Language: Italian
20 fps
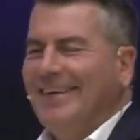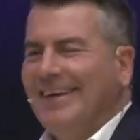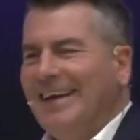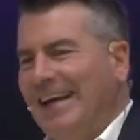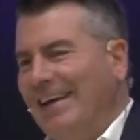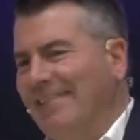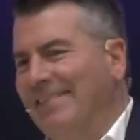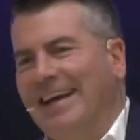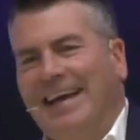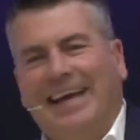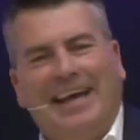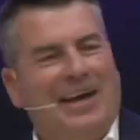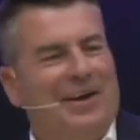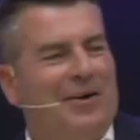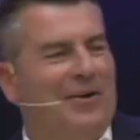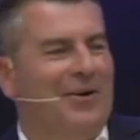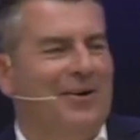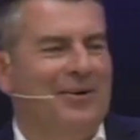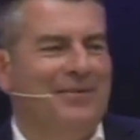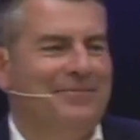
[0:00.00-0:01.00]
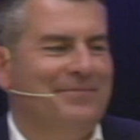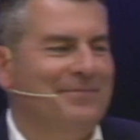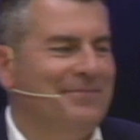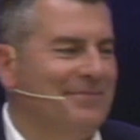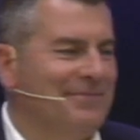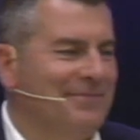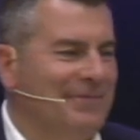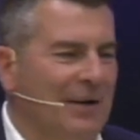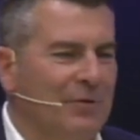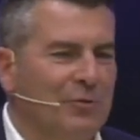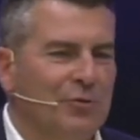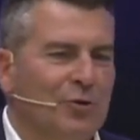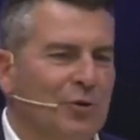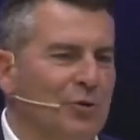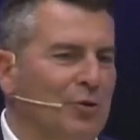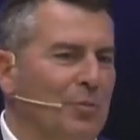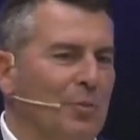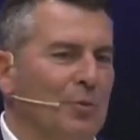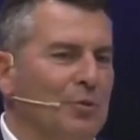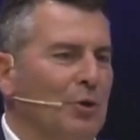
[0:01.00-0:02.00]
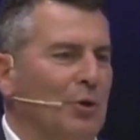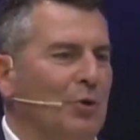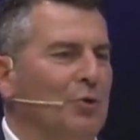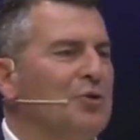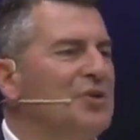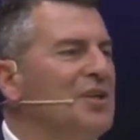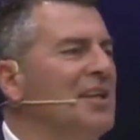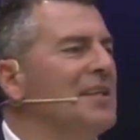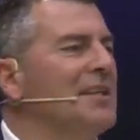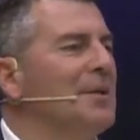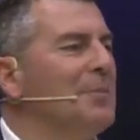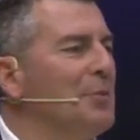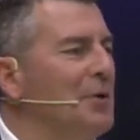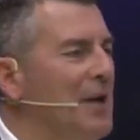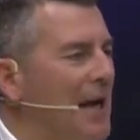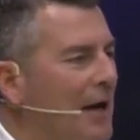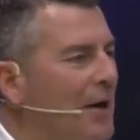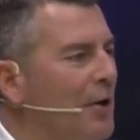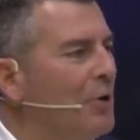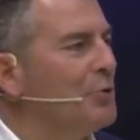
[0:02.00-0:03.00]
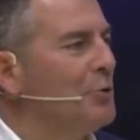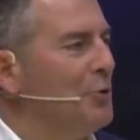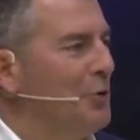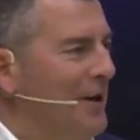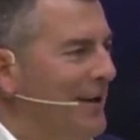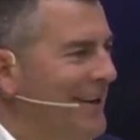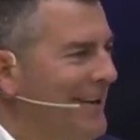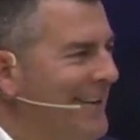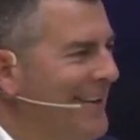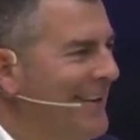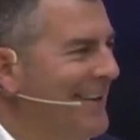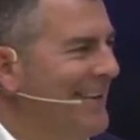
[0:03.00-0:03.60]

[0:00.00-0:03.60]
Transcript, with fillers: È vero, a un certo punto non senti più neanche l'odore.